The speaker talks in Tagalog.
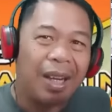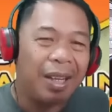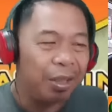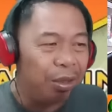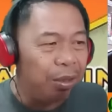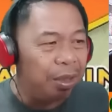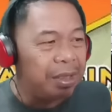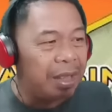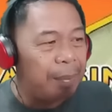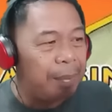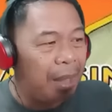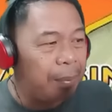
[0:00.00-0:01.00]
Yun ang
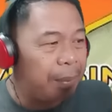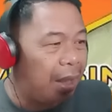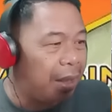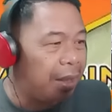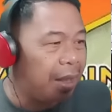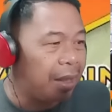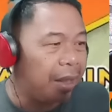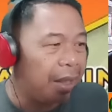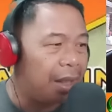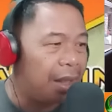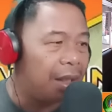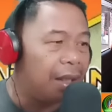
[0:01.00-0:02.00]
sabi at pahayag
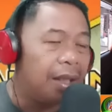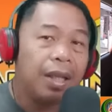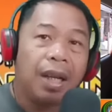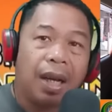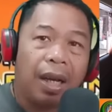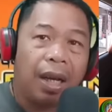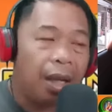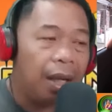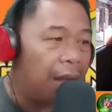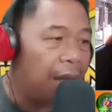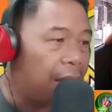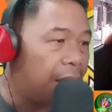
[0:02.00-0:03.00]
ni
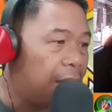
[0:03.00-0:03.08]
uh,